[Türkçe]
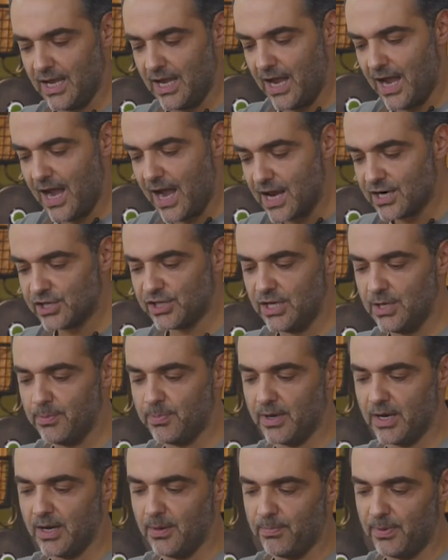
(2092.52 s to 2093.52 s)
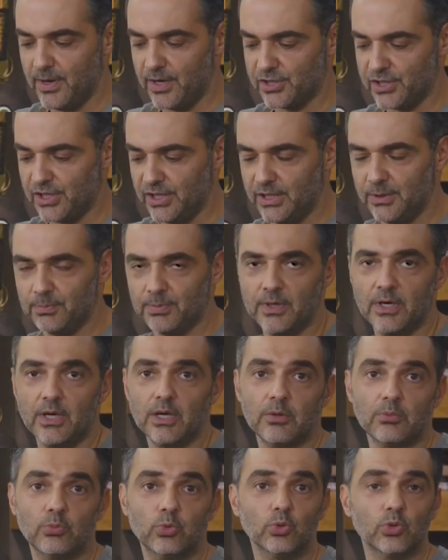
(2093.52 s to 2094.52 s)
Her şeyi paramparça edip
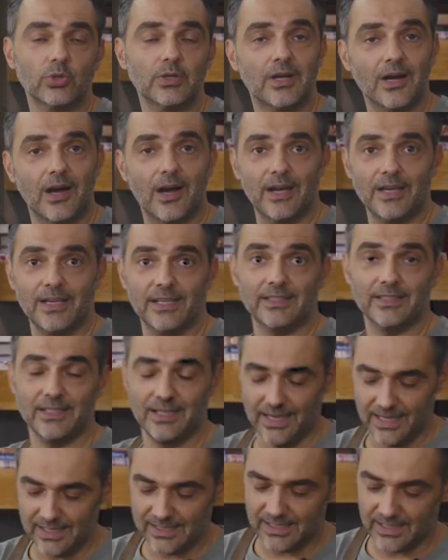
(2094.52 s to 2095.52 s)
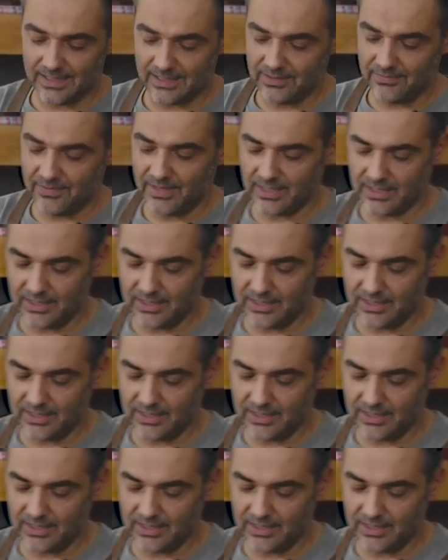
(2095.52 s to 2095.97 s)
bunu gayet lezzetli ve